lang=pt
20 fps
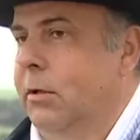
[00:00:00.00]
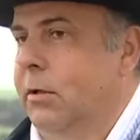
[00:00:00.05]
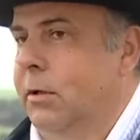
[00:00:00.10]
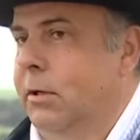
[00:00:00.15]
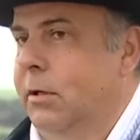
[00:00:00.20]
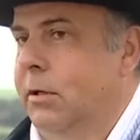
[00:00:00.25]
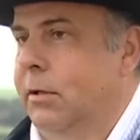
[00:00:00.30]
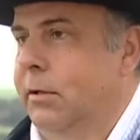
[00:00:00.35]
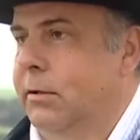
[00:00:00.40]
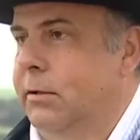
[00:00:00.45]

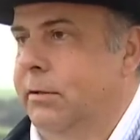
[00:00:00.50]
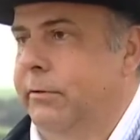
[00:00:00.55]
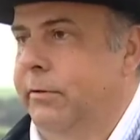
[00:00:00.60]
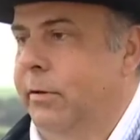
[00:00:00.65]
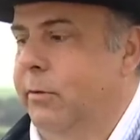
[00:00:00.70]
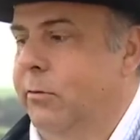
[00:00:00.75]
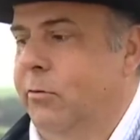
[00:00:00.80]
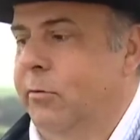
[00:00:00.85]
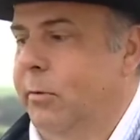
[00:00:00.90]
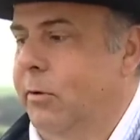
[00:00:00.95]
Uh,
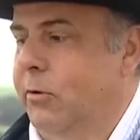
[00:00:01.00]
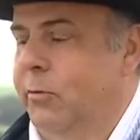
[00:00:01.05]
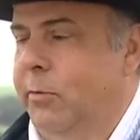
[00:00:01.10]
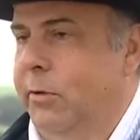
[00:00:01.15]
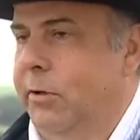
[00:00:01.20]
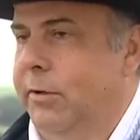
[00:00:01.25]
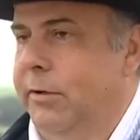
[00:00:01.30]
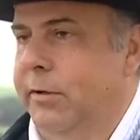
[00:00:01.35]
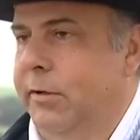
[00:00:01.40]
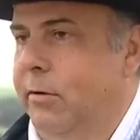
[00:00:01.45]
tivemos uma
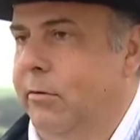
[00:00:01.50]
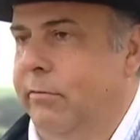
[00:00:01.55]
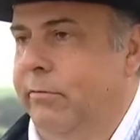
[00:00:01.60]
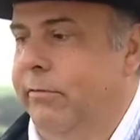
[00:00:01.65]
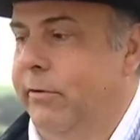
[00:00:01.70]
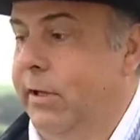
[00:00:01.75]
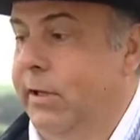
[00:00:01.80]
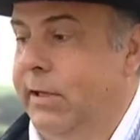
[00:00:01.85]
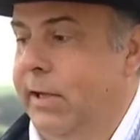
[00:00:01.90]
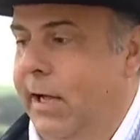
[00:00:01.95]
exposição
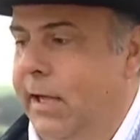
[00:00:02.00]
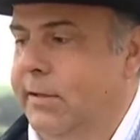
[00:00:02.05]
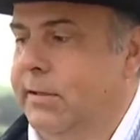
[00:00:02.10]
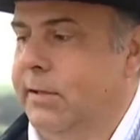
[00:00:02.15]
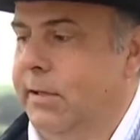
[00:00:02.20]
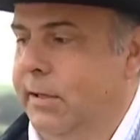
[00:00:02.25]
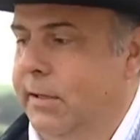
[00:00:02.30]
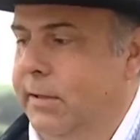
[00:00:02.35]
fantástica